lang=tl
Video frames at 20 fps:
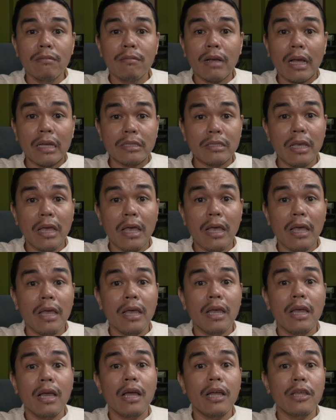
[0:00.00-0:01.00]
kasi
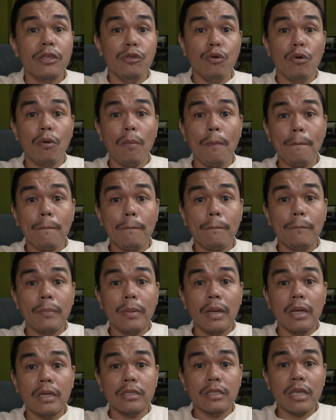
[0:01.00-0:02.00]
yung
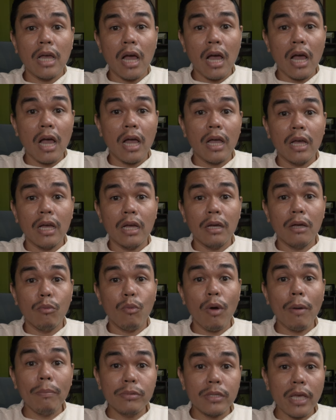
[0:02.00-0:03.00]
sa
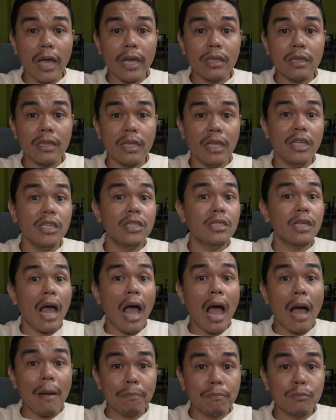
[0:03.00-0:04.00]
website is
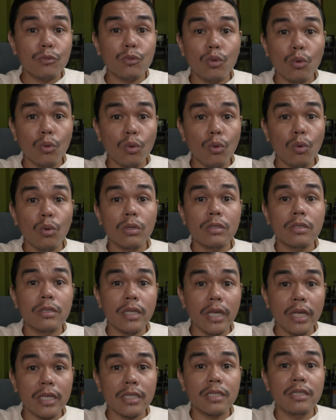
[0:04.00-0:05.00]
up to
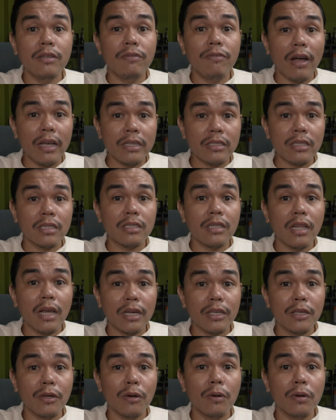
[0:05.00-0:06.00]
6 devices
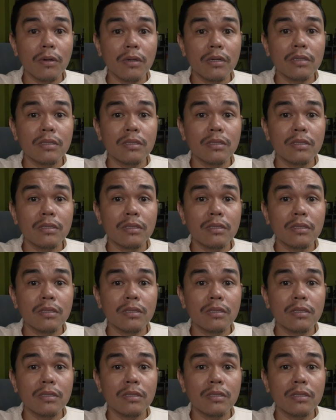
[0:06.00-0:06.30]
lang yung